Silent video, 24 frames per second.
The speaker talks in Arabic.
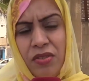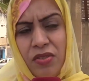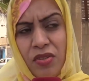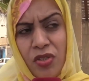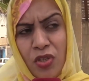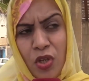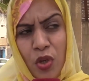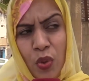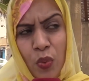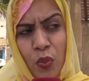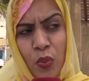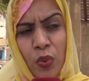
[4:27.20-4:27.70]

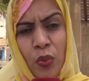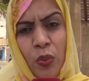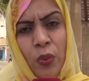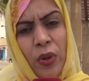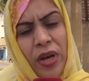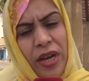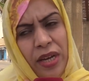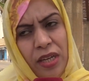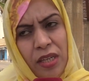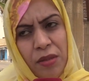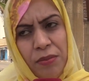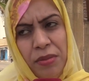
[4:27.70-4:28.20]
تتكونوا
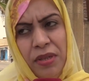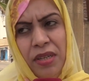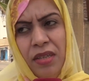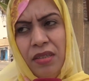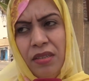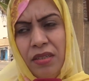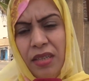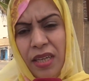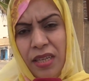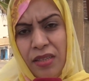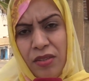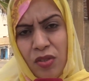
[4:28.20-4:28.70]

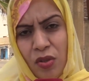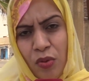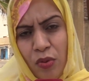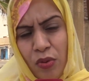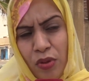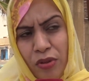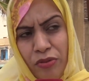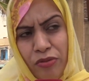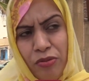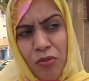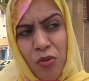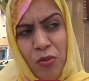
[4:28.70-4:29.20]
وعقبها كاين
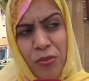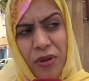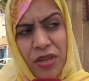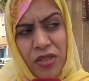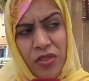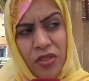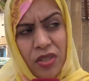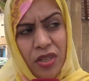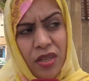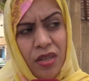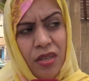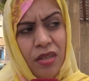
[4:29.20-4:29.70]
توظيف
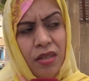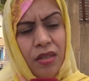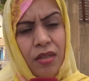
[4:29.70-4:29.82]
مباشر